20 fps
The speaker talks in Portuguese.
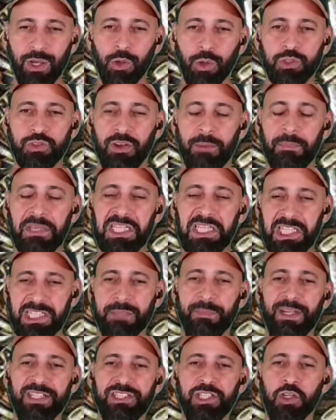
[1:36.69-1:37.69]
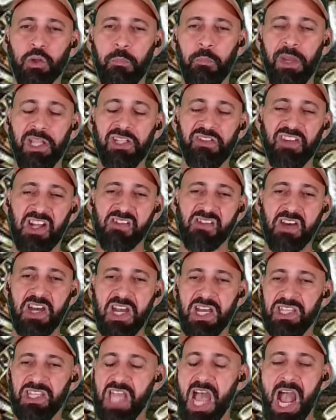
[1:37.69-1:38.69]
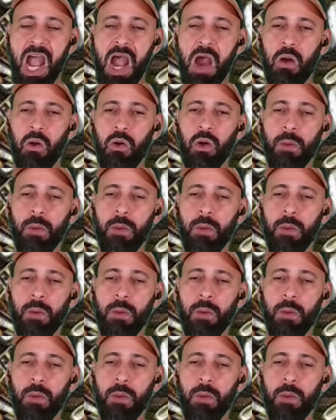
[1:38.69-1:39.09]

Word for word: Os flamenguistas batiam no peito e falavam: Não,